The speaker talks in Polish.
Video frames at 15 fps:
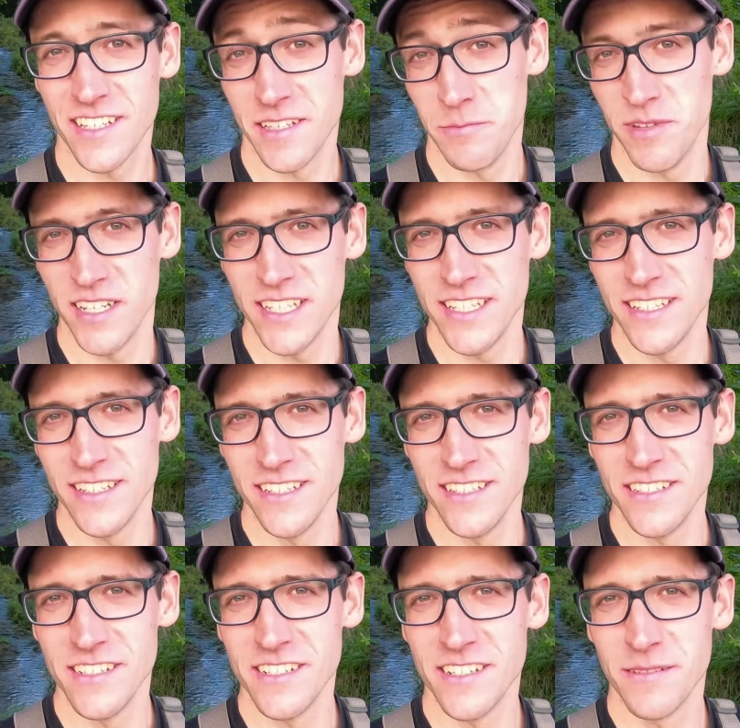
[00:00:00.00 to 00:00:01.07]
chyba
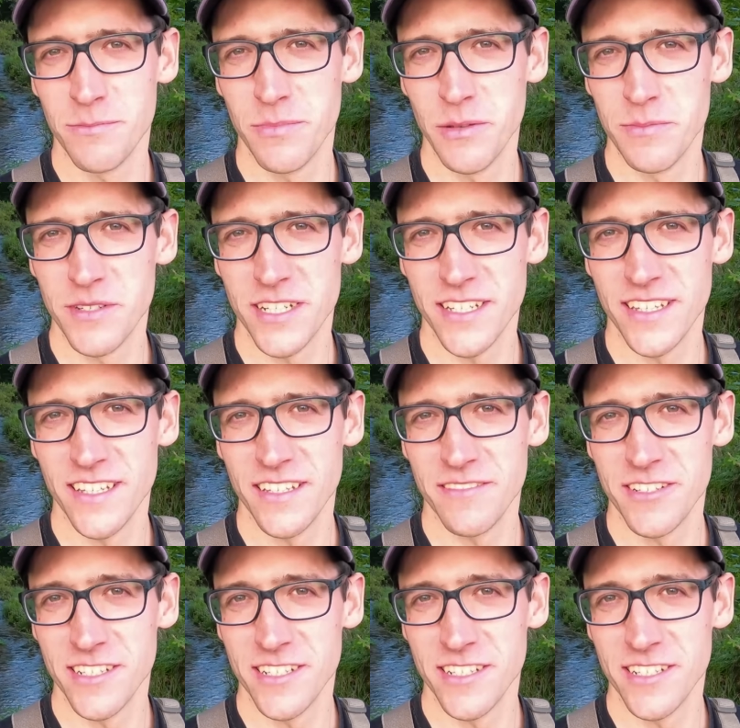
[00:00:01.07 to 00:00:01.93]
inny niż poprzednie